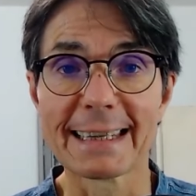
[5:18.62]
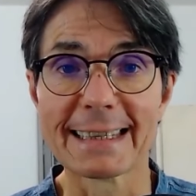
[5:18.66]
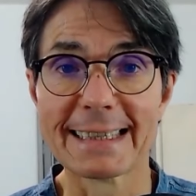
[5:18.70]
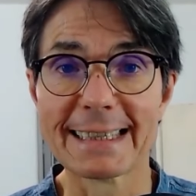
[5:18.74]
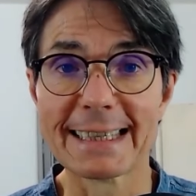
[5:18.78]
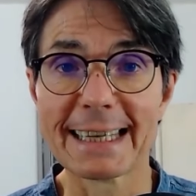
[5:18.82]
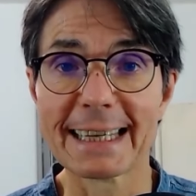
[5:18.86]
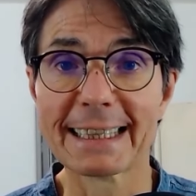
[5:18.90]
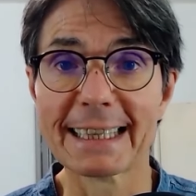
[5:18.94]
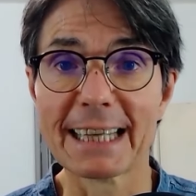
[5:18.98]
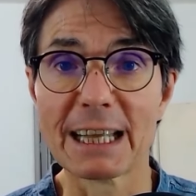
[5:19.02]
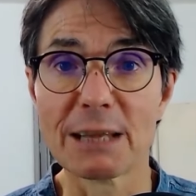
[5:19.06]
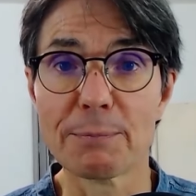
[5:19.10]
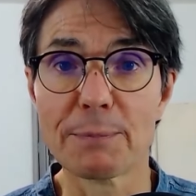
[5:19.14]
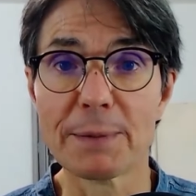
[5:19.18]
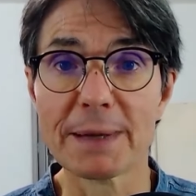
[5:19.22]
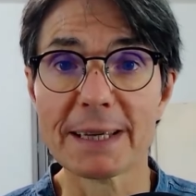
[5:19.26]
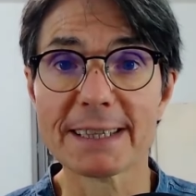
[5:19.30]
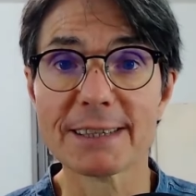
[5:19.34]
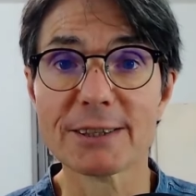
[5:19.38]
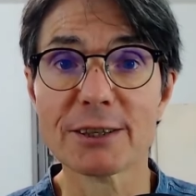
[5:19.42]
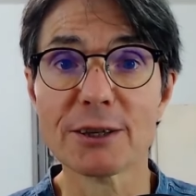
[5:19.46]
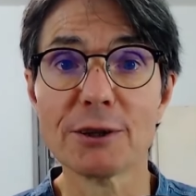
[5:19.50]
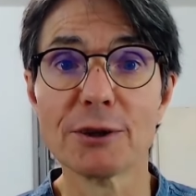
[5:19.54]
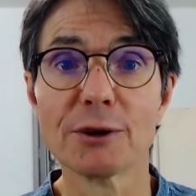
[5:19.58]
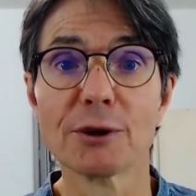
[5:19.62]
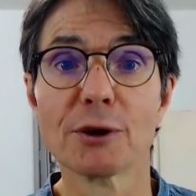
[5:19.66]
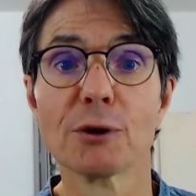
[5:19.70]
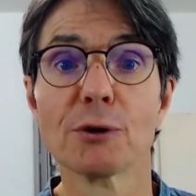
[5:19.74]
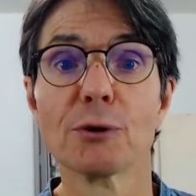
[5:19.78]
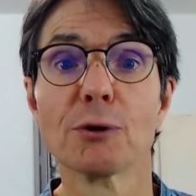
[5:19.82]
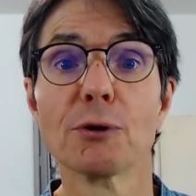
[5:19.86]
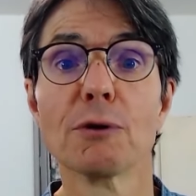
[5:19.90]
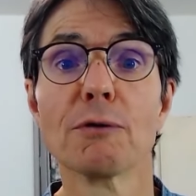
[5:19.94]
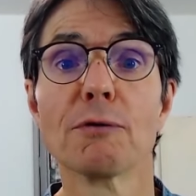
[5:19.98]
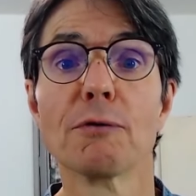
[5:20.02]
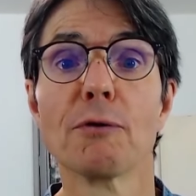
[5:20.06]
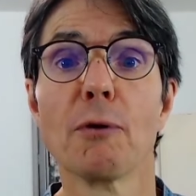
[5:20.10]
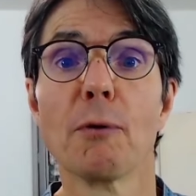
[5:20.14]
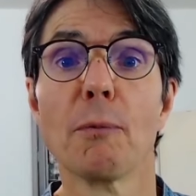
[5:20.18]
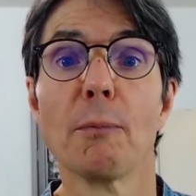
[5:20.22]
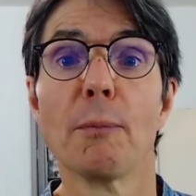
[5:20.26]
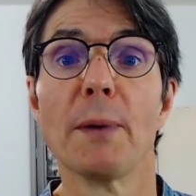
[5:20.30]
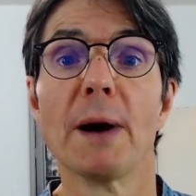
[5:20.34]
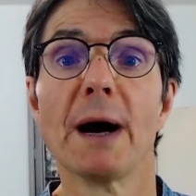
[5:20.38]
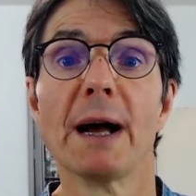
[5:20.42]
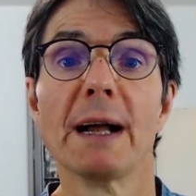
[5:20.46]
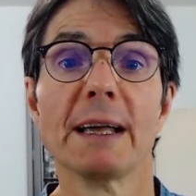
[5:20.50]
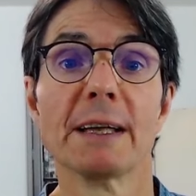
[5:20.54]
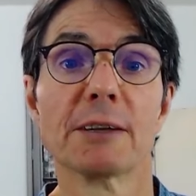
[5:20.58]
Certaines personnes ne vont
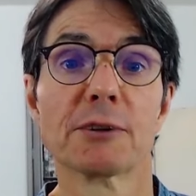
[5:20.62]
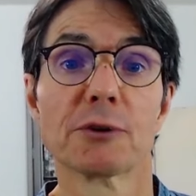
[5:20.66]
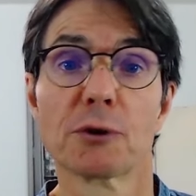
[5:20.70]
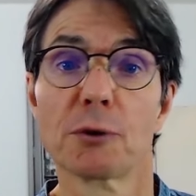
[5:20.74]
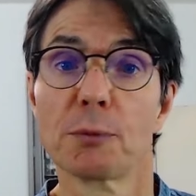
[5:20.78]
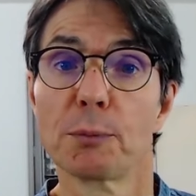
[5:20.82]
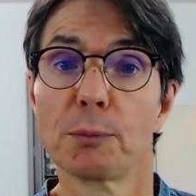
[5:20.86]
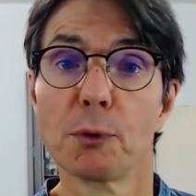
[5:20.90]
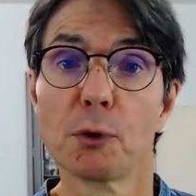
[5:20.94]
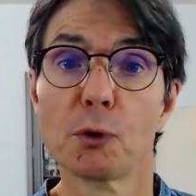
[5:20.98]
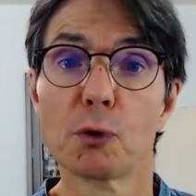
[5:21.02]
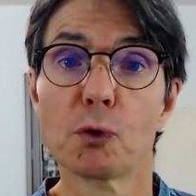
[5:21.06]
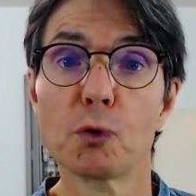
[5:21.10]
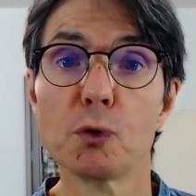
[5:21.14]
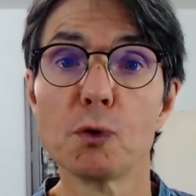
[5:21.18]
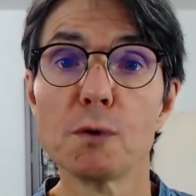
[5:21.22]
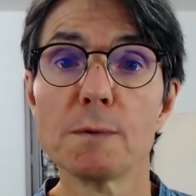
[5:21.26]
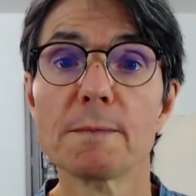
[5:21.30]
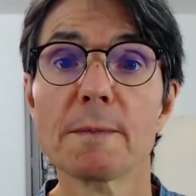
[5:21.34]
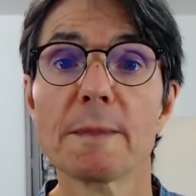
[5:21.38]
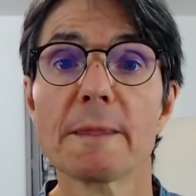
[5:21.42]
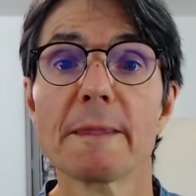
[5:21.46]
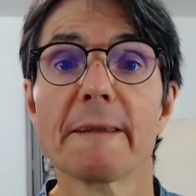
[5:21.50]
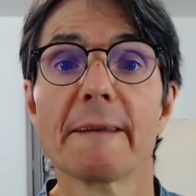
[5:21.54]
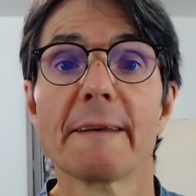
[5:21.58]
pas l'être beaucoup,